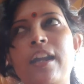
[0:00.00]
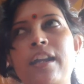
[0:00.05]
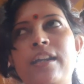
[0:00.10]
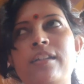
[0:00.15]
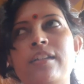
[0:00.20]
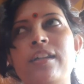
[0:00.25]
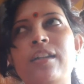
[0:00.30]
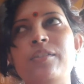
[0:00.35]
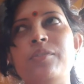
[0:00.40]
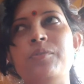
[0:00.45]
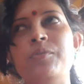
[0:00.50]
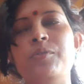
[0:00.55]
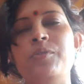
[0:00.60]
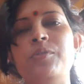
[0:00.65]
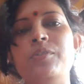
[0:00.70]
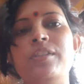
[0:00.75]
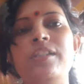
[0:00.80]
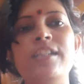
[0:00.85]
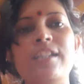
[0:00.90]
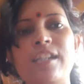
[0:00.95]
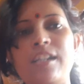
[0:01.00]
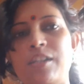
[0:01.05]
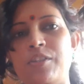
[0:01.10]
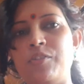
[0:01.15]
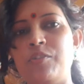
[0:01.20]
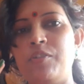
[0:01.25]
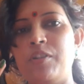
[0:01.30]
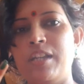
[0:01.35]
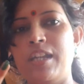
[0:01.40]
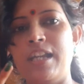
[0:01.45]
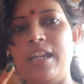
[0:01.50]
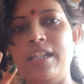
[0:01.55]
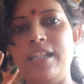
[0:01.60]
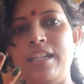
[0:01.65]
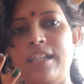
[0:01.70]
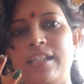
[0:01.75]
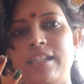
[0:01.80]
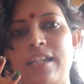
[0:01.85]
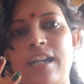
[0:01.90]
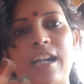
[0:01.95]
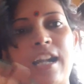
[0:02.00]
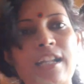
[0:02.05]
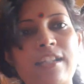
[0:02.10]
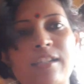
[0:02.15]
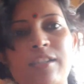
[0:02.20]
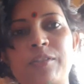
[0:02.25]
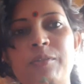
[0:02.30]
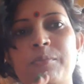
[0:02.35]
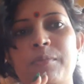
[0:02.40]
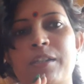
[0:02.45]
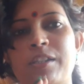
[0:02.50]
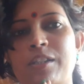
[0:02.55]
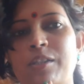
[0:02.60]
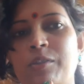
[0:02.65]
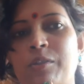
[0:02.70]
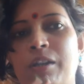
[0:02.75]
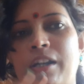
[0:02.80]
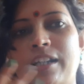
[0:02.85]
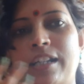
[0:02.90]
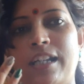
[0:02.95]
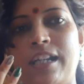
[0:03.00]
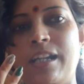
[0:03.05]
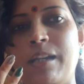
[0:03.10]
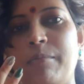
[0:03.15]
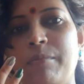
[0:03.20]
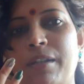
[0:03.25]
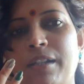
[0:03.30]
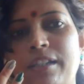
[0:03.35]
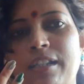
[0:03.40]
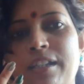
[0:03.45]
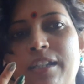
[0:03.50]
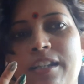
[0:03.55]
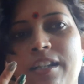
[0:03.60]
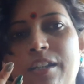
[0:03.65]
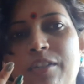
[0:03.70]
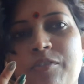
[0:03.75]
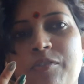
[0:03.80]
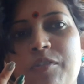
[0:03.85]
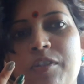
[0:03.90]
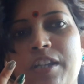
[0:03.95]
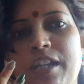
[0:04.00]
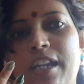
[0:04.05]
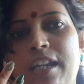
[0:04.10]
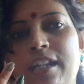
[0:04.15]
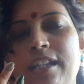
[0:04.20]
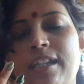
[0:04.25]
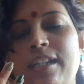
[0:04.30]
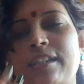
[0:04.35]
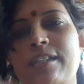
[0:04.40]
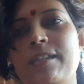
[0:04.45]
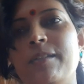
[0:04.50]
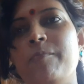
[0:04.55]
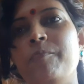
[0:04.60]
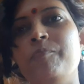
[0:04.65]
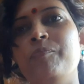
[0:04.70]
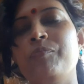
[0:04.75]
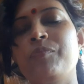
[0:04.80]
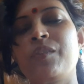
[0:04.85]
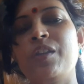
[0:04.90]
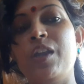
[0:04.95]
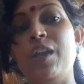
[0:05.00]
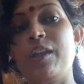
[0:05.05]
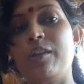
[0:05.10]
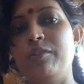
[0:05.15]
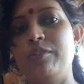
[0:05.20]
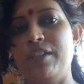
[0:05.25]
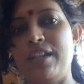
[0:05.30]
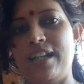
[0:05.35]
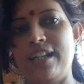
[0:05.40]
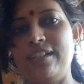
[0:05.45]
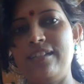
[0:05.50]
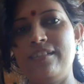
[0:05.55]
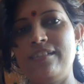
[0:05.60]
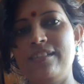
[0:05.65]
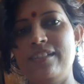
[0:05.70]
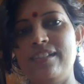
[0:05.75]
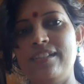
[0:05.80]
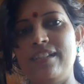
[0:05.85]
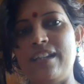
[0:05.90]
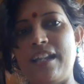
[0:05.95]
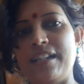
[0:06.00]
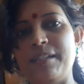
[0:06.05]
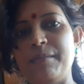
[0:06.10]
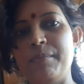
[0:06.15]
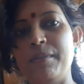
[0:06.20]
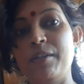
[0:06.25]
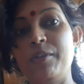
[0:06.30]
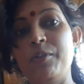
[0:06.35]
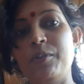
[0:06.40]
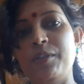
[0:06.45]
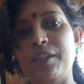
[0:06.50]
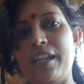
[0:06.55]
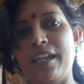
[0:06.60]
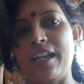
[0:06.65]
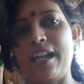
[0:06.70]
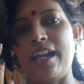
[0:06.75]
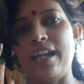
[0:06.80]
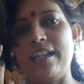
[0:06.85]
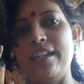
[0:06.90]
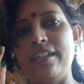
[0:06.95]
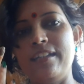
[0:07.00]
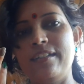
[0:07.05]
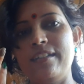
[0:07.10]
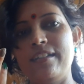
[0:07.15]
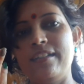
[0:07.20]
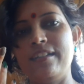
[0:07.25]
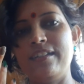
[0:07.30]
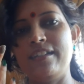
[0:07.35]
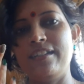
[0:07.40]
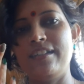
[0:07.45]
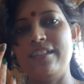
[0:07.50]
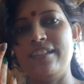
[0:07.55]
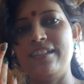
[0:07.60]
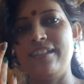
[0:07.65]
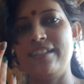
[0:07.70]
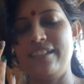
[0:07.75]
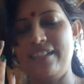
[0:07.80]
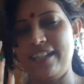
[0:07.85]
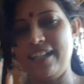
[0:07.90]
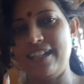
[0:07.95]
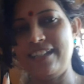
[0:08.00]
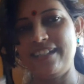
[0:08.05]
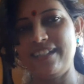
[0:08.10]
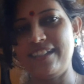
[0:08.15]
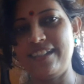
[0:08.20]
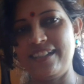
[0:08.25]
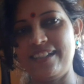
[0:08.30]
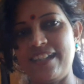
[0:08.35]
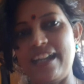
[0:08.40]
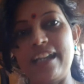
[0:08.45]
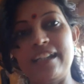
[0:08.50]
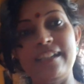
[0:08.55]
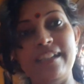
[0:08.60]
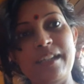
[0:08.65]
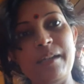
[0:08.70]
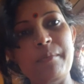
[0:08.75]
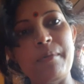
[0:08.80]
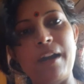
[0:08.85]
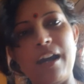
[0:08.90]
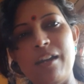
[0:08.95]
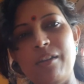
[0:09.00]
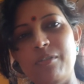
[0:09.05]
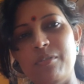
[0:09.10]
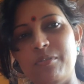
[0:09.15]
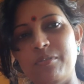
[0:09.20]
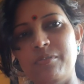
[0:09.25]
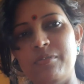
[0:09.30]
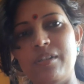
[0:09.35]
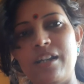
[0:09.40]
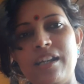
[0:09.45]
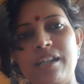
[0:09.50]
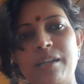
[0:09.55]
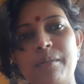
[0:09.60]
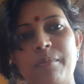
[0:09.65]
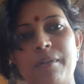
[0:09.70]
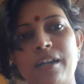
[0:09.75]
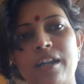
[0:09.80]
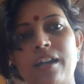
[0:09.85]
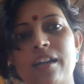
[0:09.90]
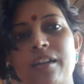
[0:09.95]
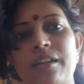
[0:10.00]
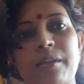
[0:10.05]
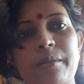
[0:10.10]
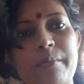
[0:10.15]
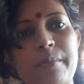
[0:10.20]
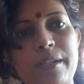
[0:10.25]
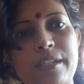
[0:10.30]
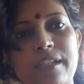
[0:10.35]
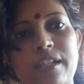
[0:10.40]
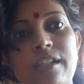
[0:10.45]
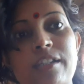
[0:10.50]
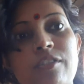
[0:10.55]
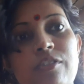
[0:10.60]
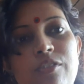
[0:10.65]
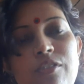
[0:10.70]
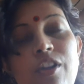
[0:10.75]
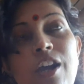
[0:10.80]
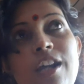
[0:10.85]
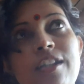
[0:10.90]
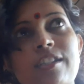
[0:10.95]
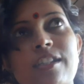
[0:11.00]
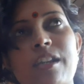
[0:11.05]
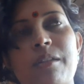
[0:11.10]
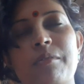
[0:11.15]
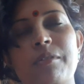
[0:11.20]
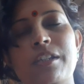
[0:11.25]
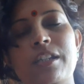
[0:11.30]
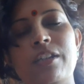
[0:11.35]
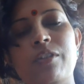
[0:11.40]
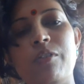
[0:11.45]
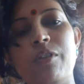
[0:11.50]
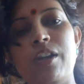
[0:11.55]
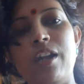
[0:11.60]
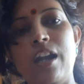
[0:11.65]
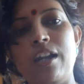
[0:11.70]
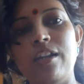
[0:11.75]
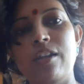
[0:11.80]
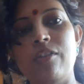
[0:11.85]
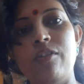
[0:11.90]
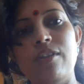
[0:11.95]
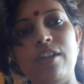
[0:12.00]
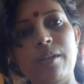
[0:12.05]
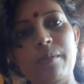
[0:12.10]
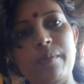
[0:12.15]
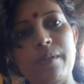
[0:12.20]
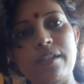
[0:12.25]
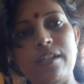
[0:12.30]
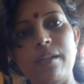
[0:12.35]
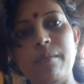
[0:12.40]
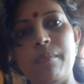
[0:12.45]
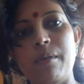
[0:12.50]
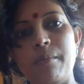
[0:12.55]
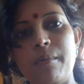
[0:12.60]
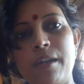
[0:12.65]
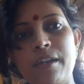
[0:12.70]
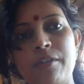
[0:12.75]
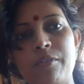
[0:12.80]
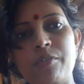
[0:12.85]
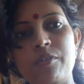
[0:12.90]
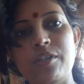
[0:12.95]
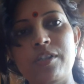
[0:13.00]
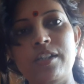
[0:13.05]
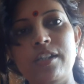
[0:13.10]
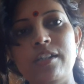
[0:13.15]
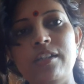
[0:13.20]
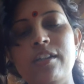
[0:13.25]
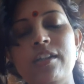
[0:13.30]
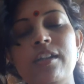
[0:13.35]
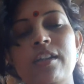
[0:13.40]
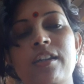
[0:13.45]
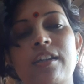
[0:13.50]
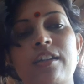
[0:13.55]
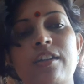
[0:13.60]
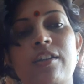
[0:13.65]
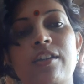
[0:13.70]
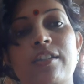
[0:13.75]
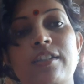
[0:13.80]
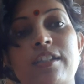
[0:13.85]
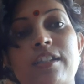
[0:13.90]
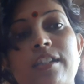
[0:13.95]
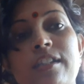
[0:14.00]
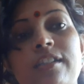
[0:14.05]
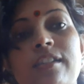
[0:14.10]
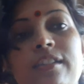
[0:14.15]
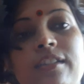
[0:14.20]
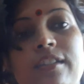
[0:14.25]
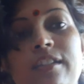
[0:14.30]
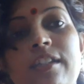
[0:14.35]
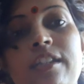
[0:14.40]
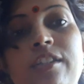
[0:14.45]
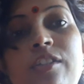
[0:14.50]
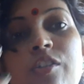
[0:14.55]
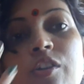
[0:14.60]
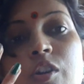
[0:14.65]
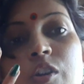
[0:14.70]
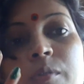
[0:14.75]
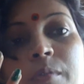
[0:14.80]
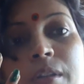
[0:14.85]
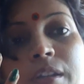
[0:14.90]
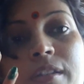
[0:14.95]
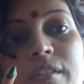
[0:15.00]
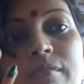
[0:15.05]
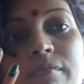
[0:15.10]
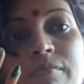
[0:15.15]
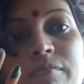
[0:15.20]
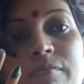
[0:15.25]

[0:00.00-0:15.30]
একটা দুটো তিনটে রেস্টুরেন্টে খেয়ে নিয়েছি আর আজকে তো মিষ্টি দোকানে একটা খেলাম না তিনটে রেস্টুরেন্টে খেয়ে নিয়েছি এখন দেখা যাক রাতেরবেলা কোথায় খাই ঠিক আছে একদিকে ভালো রান্নাবাড়া ভেজাল যদিও আজকে আমাদের ঘরে রান্না অনেক ভেজাল বাবাই করছেন তিন তিন রকমের